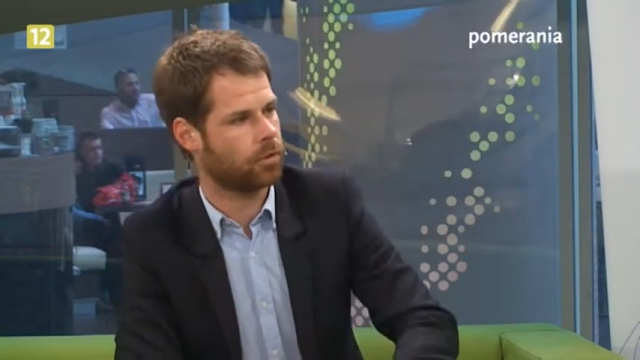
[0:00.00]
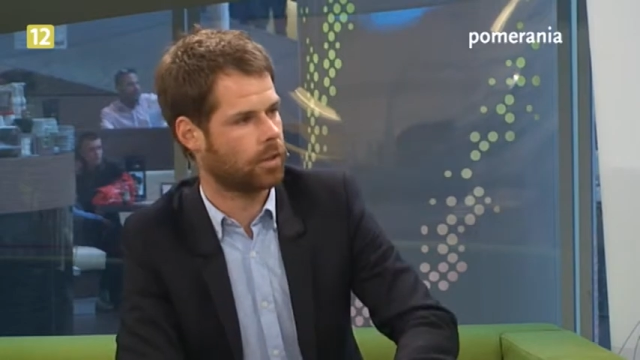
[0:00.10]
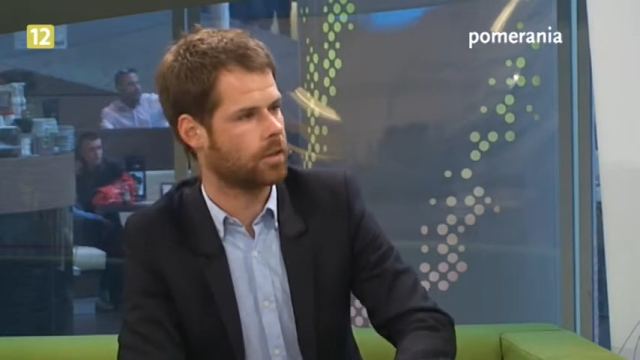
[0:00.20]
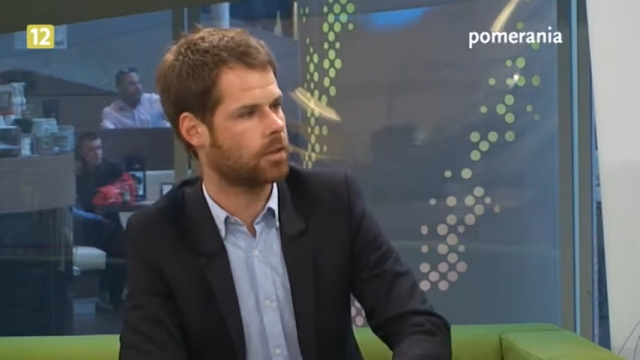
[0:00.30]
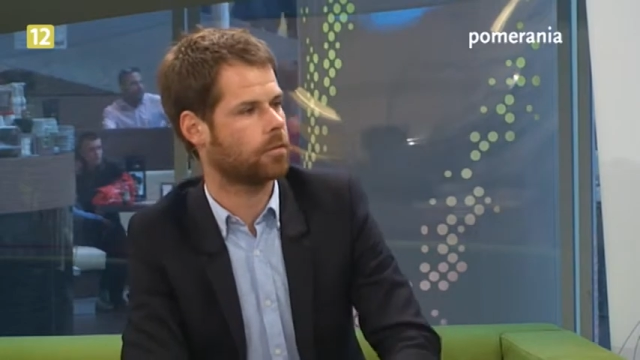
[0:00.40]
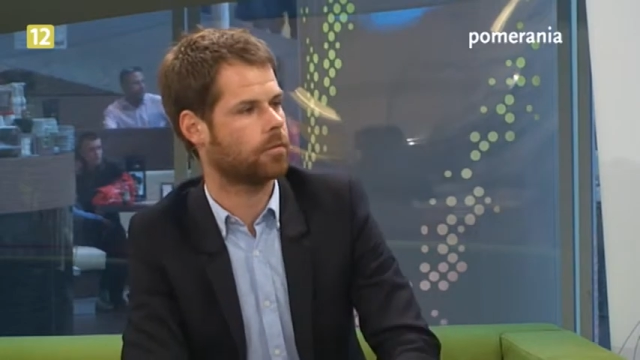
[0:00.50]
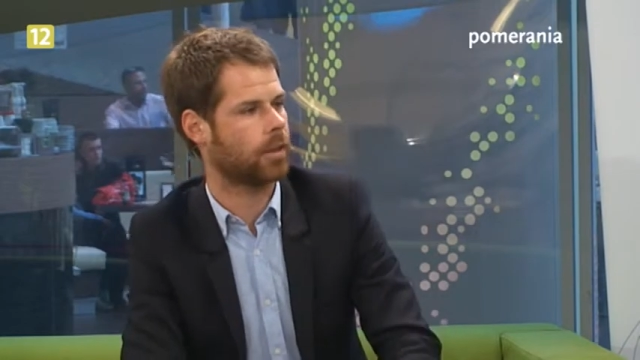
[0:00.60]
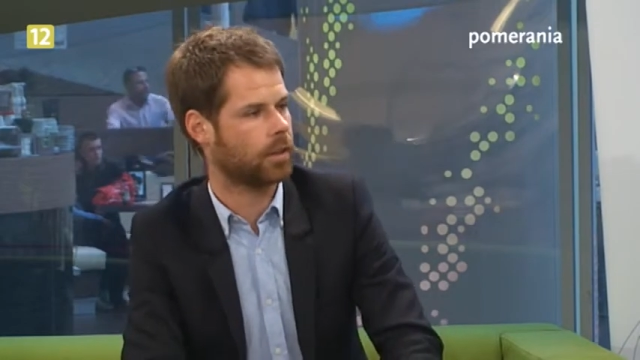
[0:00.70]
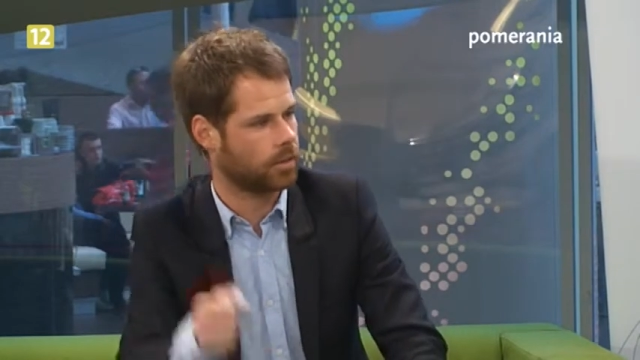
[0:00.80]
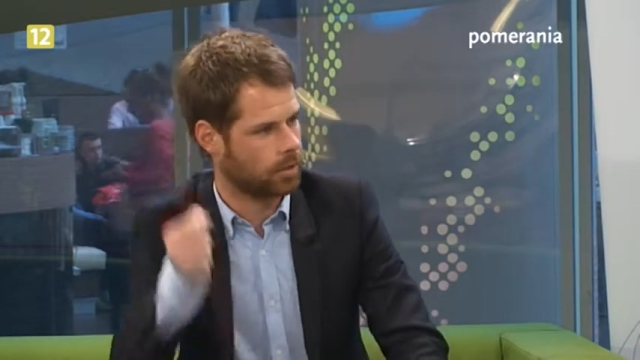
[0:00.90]
przy okazji
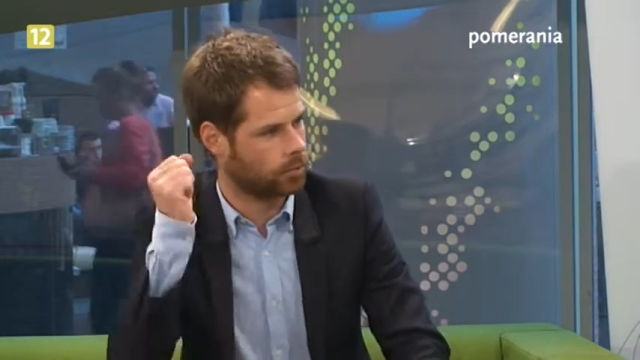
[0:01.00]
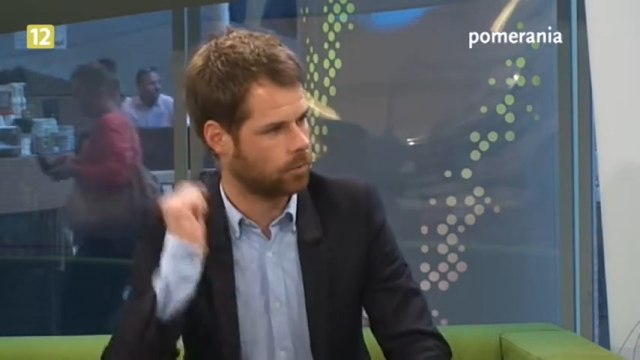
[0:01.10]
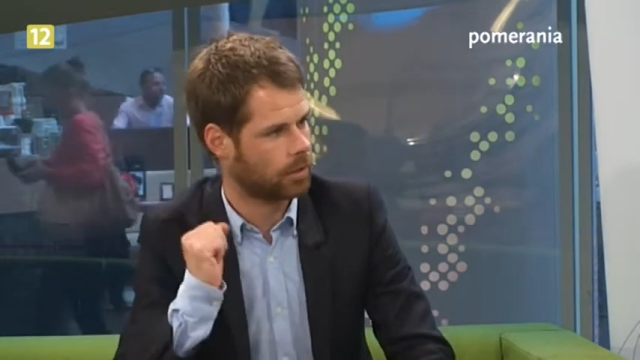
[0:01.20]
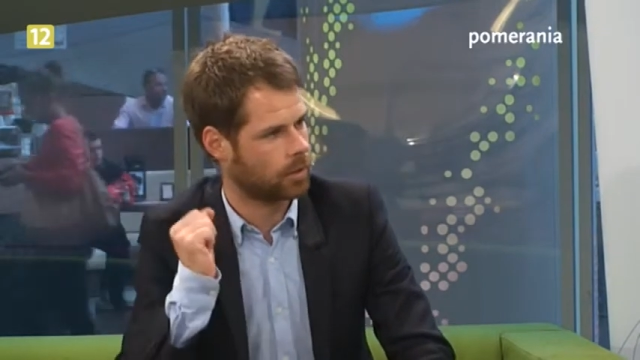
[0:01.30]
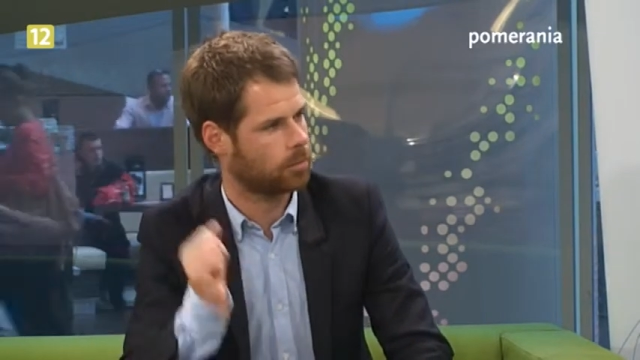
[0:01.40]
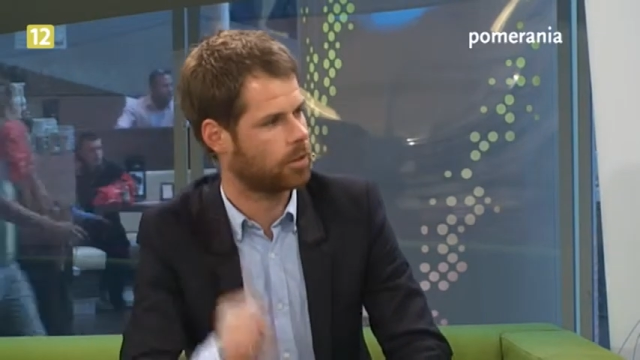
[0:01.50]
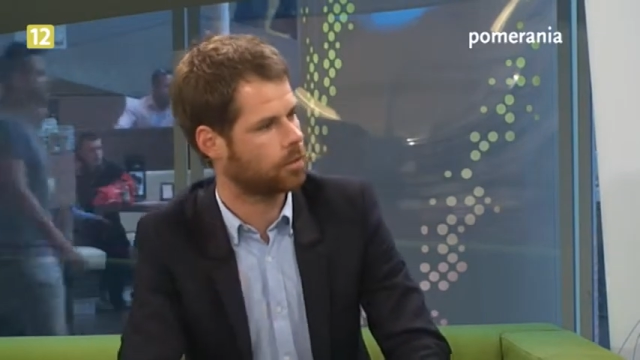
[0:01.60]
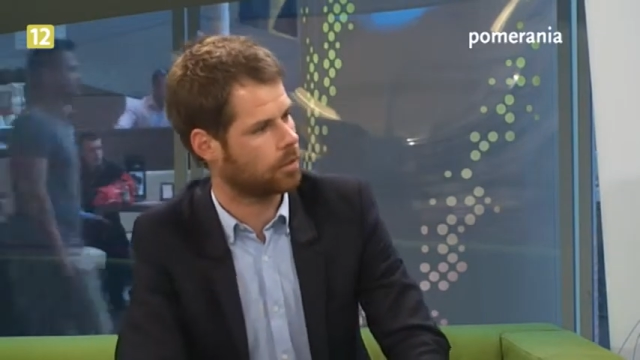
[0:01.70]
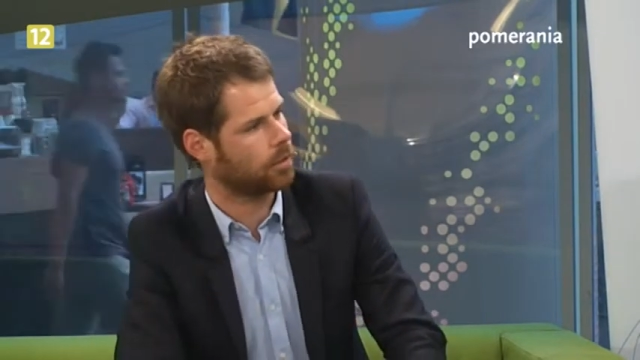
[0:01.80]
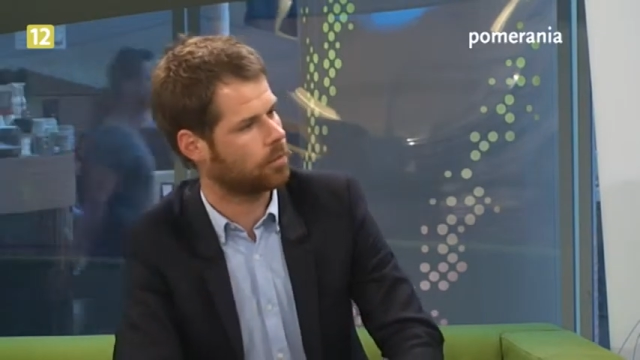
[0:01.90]
walki z automatami
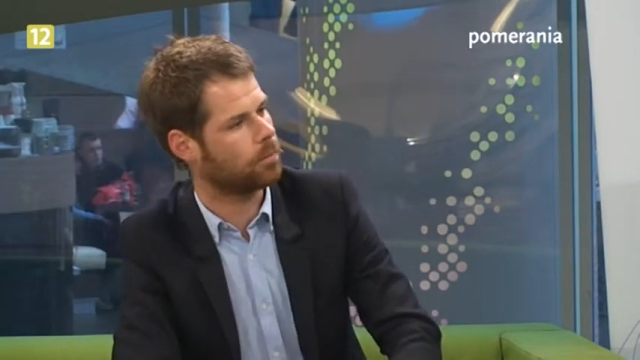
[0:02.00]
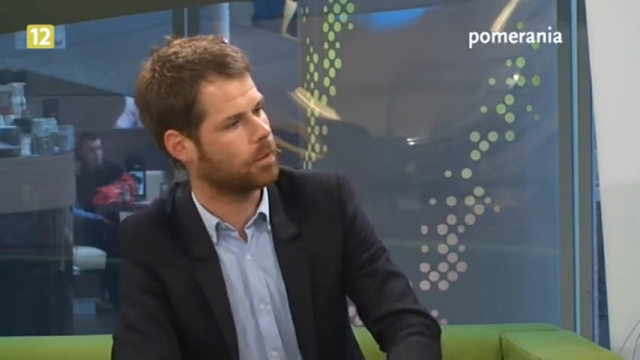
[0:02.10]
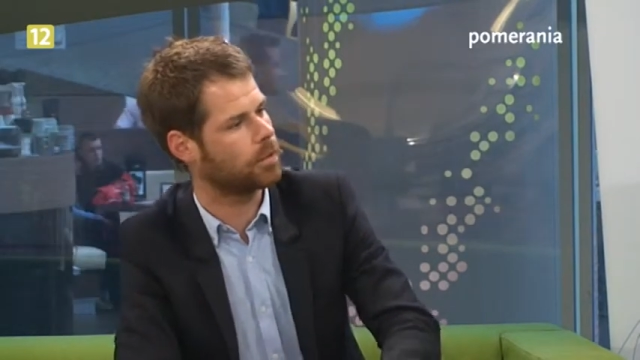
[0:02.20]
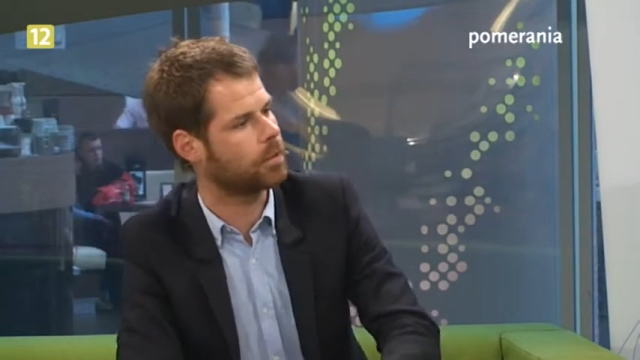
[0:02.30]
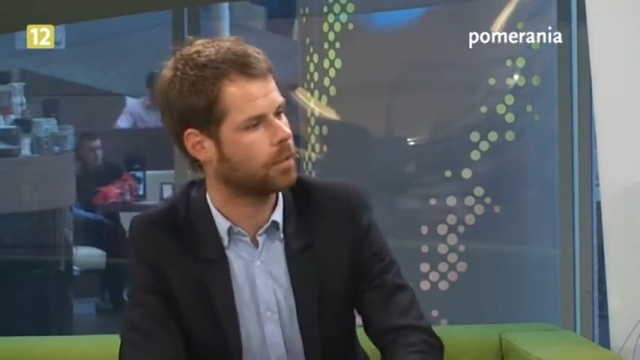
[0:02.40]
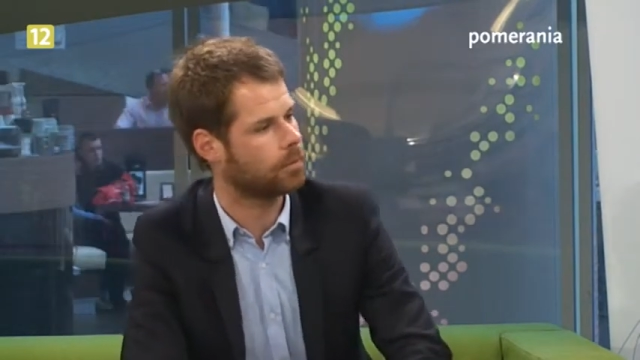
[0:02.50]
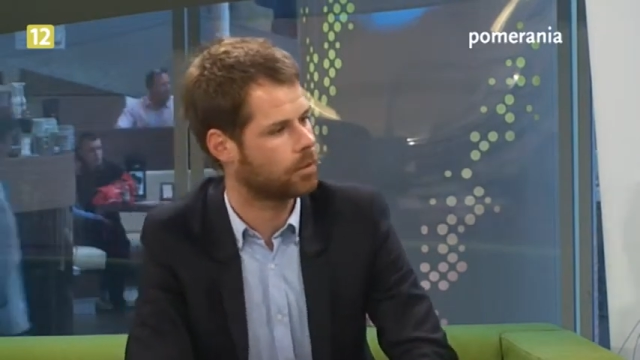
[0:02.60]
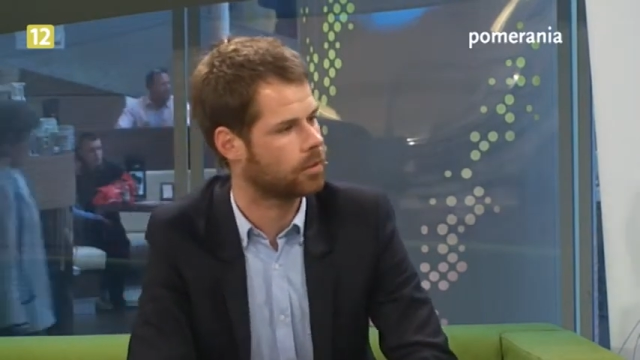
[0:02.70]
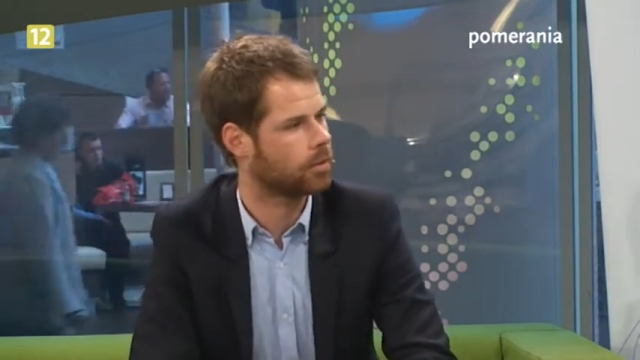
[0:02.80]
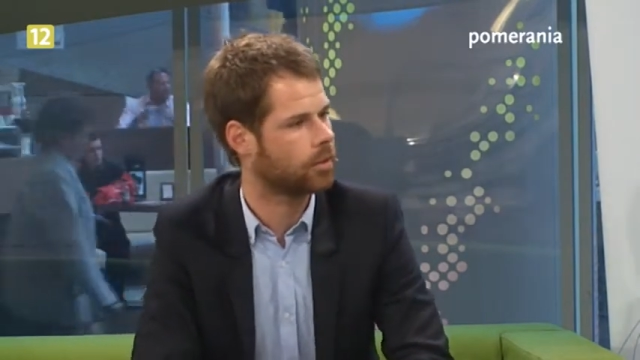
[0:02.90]
jednorękimi. Ogólnej
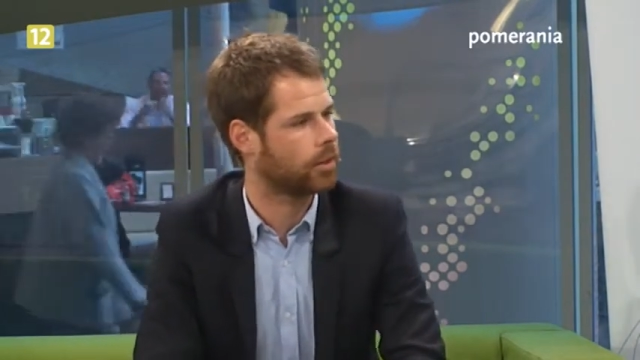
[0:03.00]
banalizacji całego